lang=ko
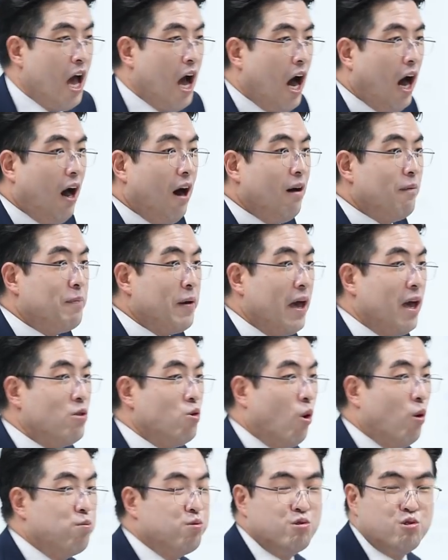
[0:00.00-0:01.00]
아베
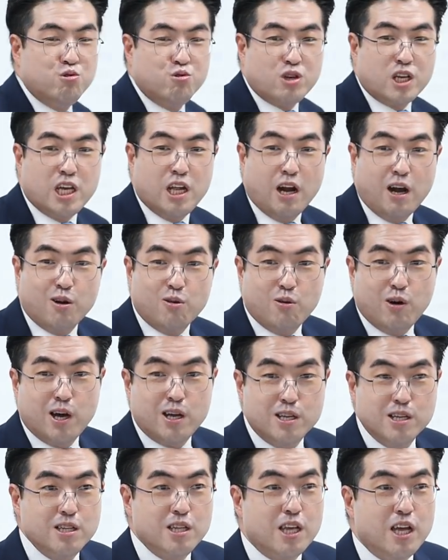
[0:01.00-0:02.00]
노부유키라고
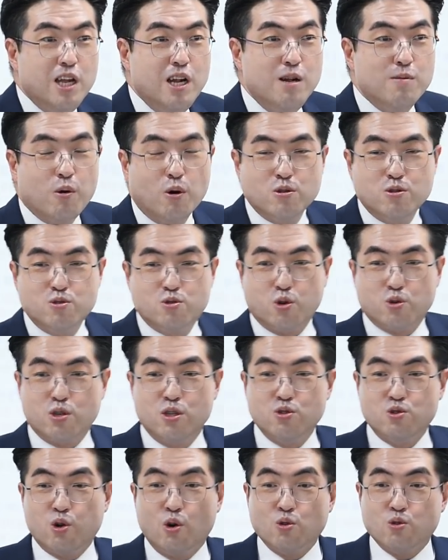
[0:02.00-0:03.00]
하는 일본
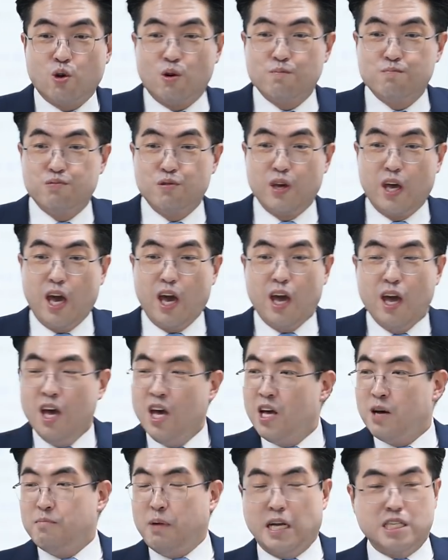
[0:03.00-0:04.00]
조선 총독부의
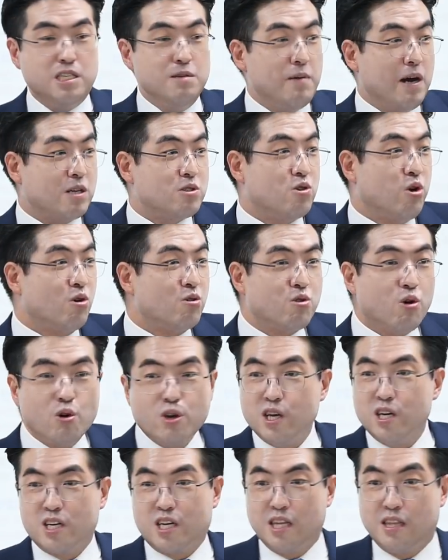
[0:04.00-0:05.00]
마지막
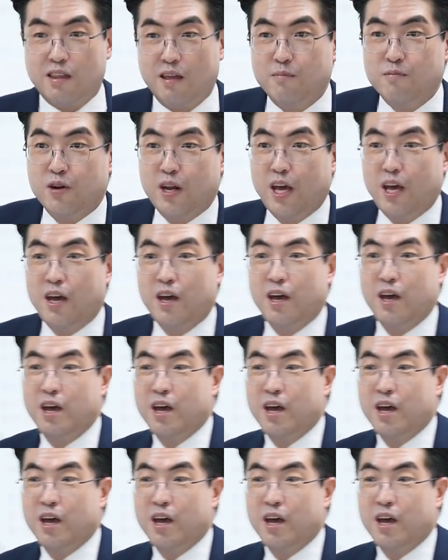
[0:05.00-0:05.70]
총독이었기 때문에